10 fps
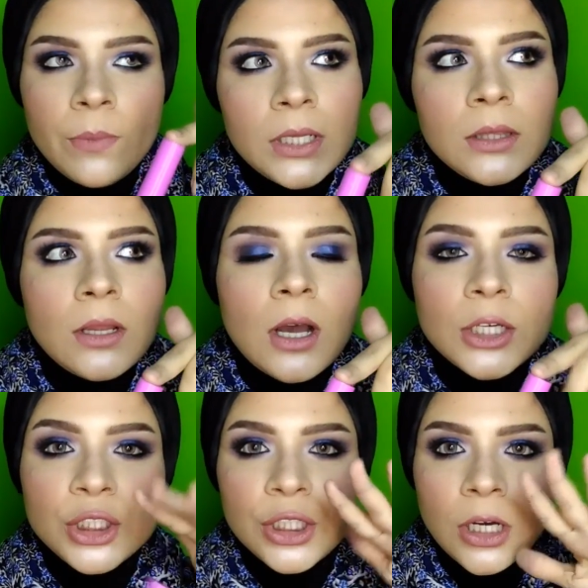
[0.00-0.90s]
من
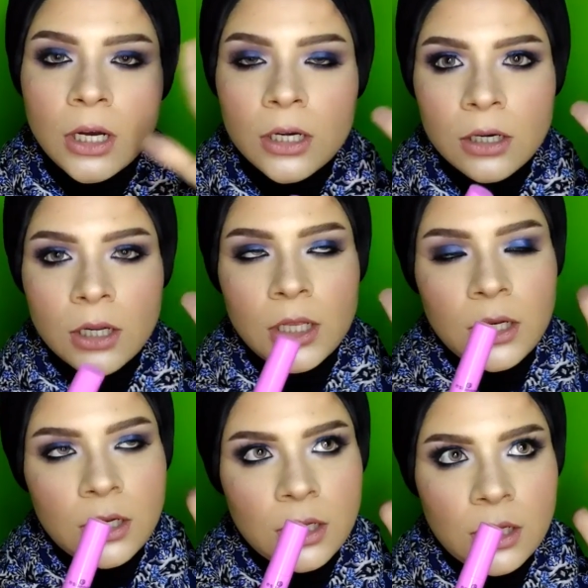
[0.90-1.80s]
اشهر
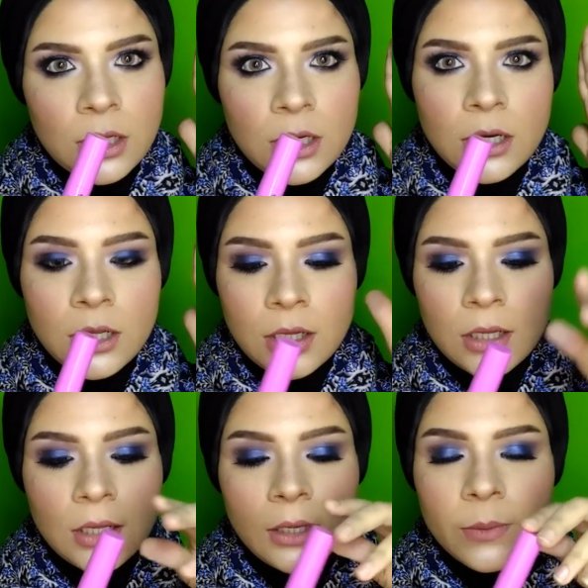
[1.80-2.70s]

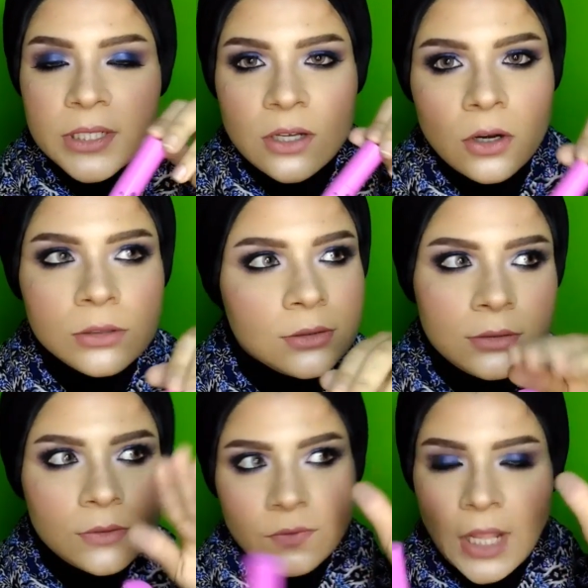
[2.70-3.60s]
المسكرات
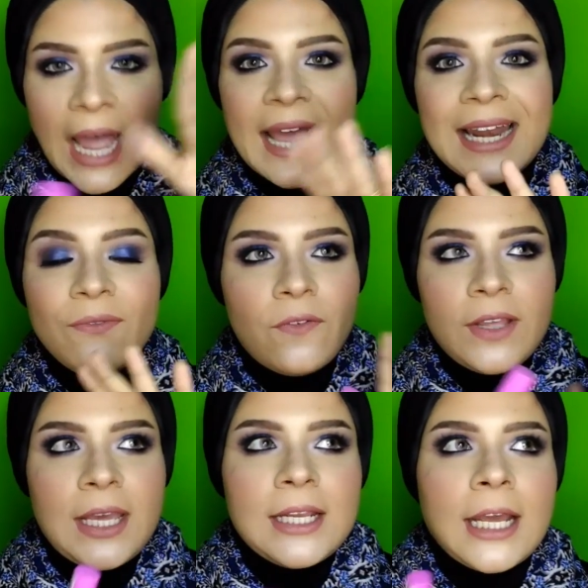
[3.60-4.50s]

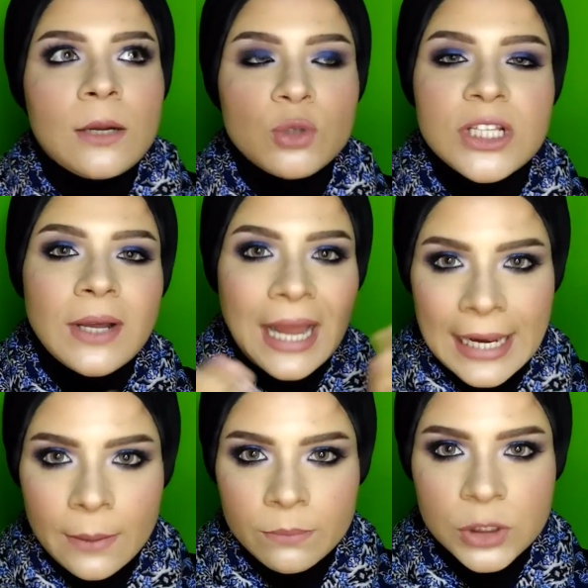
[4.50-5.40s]
يعني على مستوى
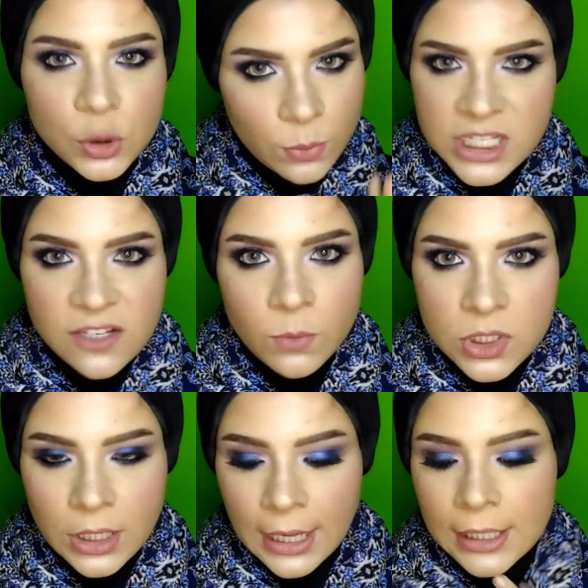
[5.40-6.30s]
العالم مش بس
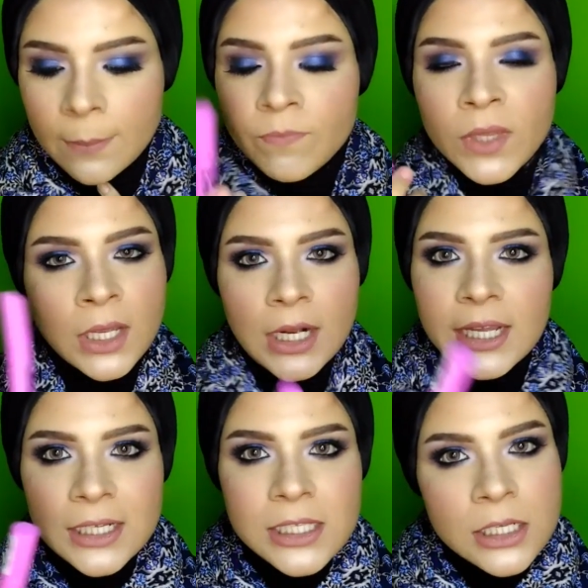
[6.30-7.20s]
مصر يعني
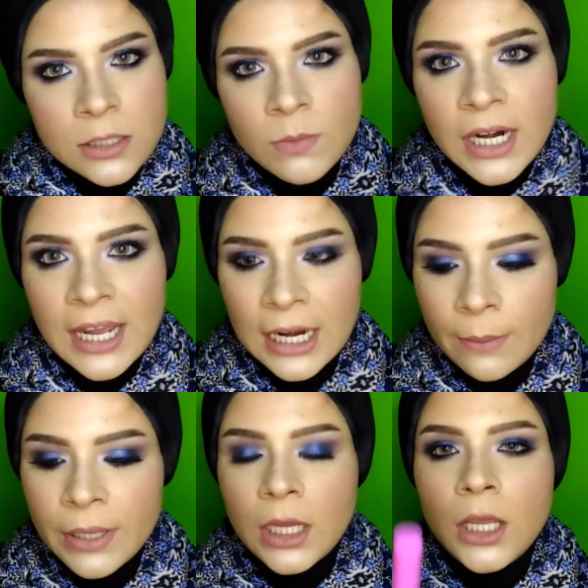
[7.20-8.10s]
لان ايسنس ماركه
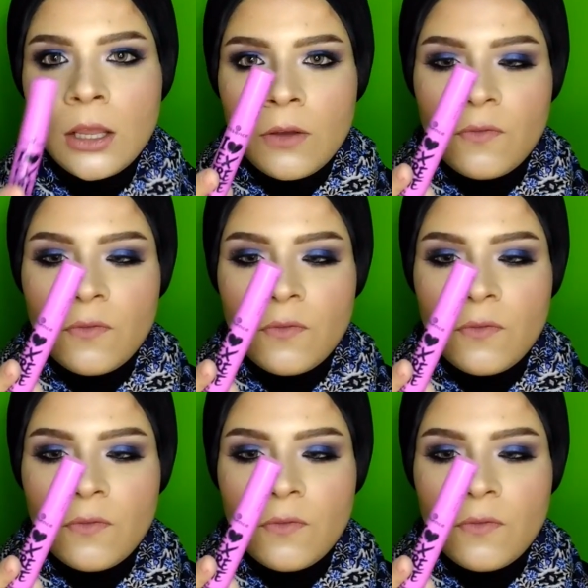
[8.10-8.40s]
عالميه